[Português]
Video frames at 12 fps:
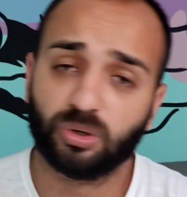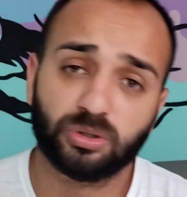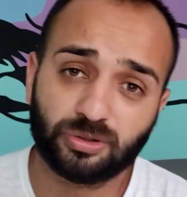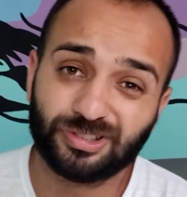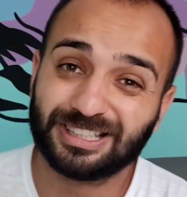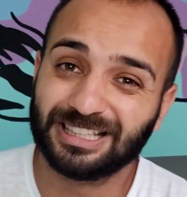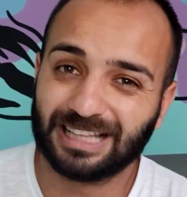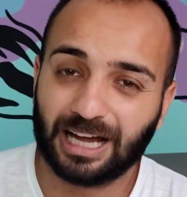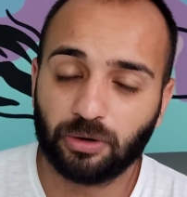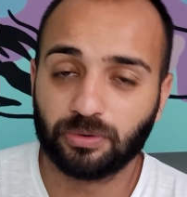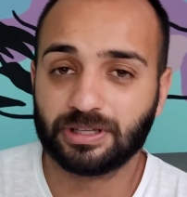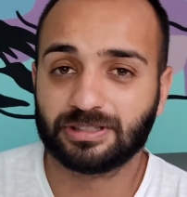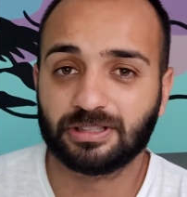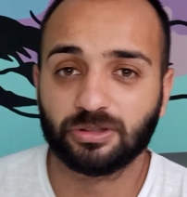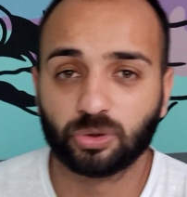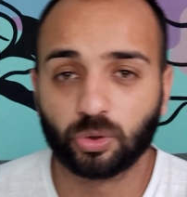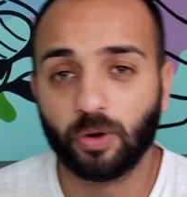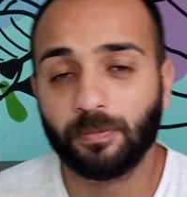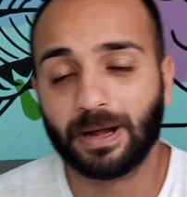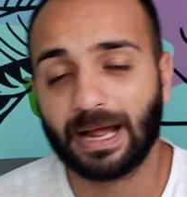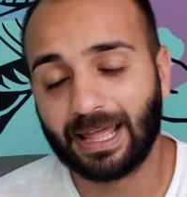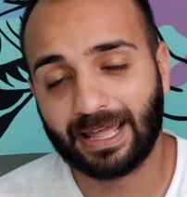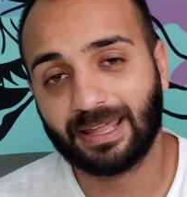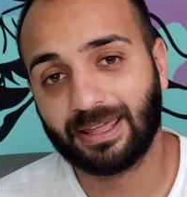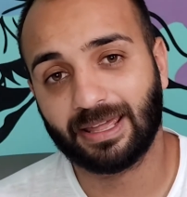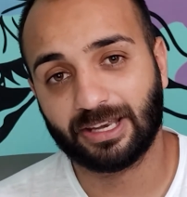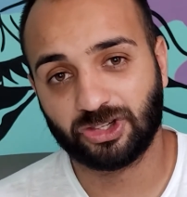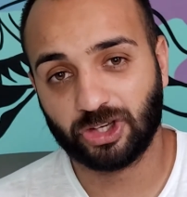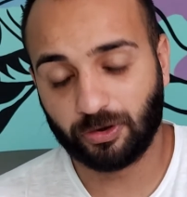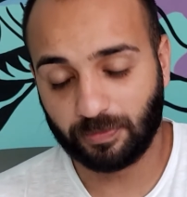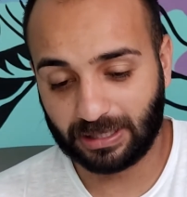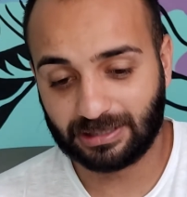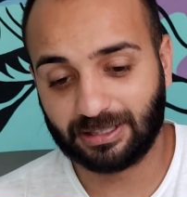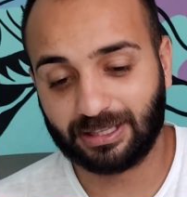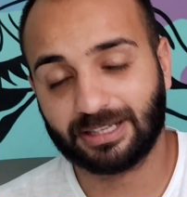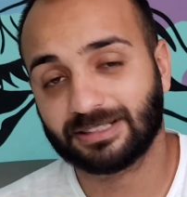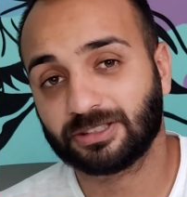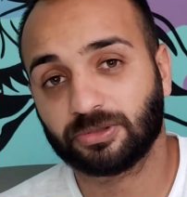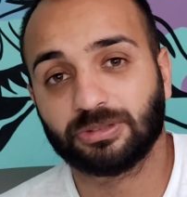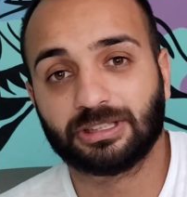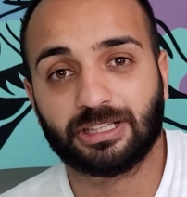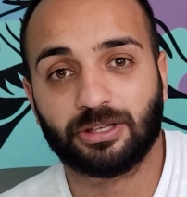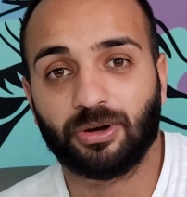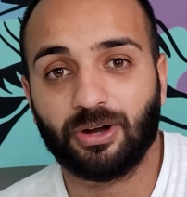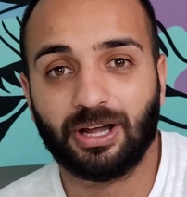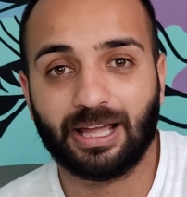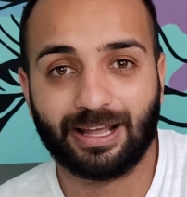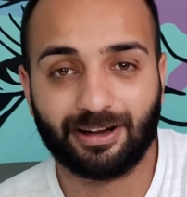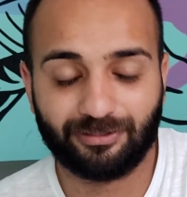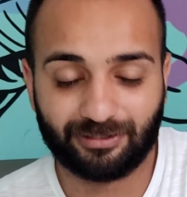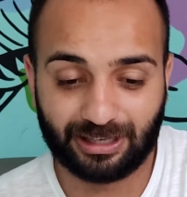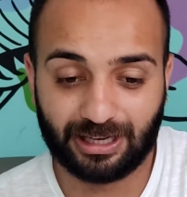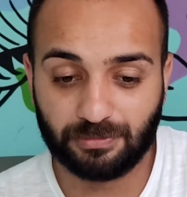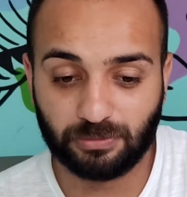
Outro sinal e sintoma é que geralmente criança com TDO, ela cria